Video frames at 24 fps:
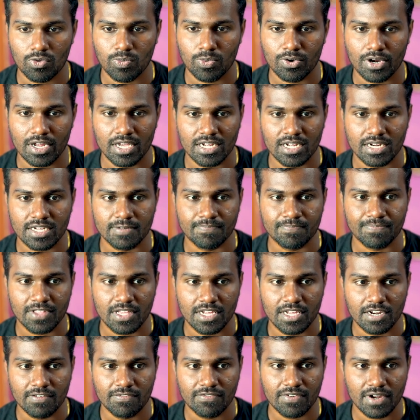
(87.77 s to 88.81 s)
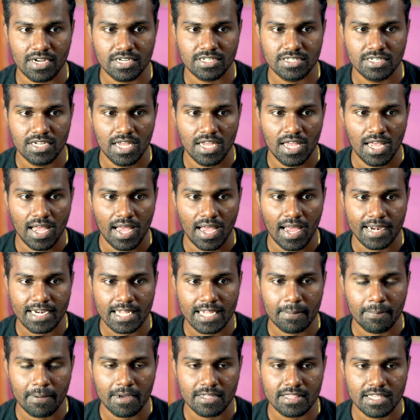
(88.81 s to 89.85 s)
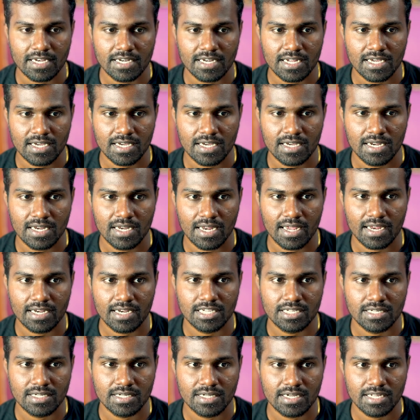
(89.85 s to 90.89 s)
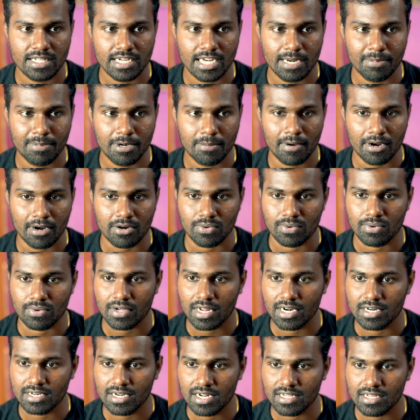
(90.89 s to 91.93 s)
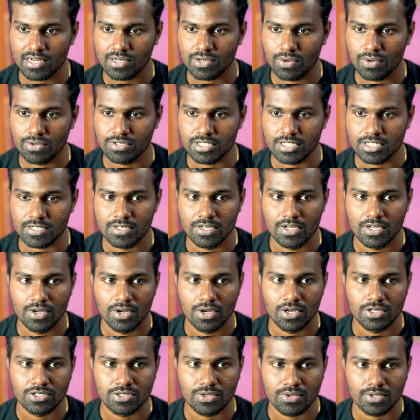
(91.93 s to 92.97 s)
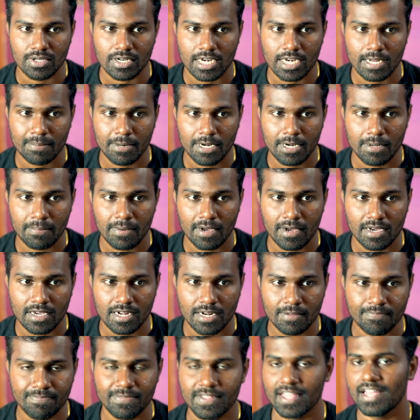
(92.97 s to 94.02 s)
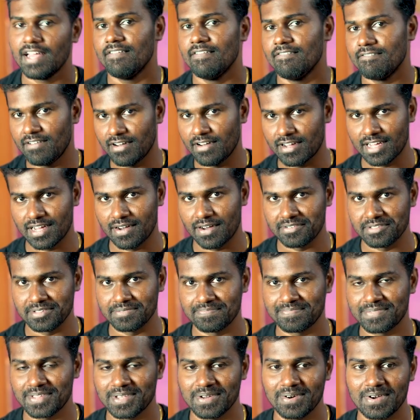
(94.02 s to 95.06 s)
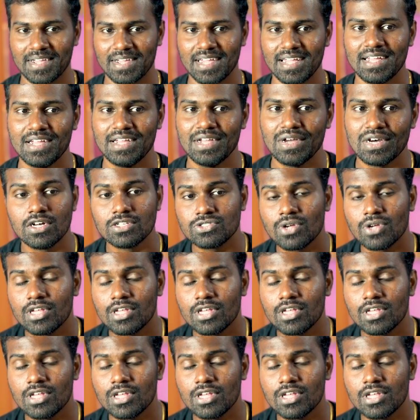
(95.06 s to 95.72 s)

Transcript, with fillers: அவுட்புட் இங்கே இருக்குது ரிஃப்ரெஷ் அண்ட் நீங்கள் பார்த்தீங்கன்னா லைக் இது கிளிக் பண்ணி பார்க்கணும் கரெக்டாக தான் டோஸ்ட்டு ஸோ இதை கிளிக் பண்ணி பார்க்குறேன் ஒர்க் ஆகுது ஓகே ஸோ